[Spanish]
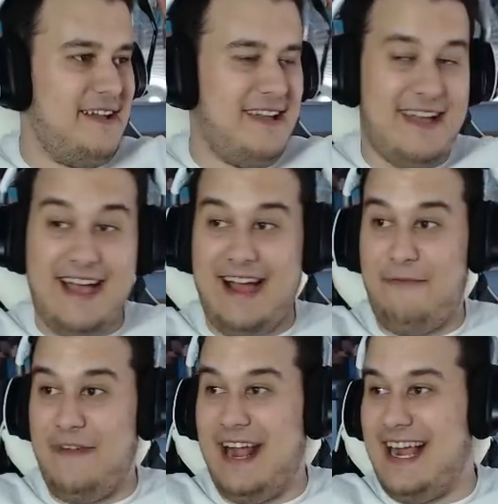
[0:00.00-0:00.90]
Al
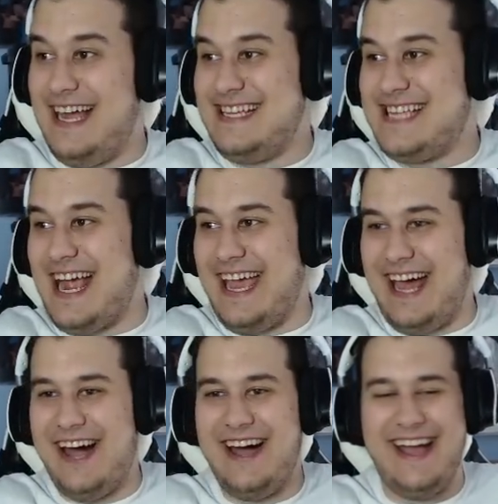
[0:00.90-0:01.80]
final ahí se ha
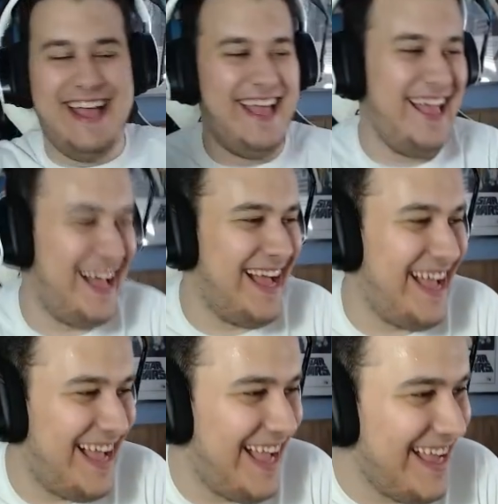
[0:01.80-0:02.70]
quedado.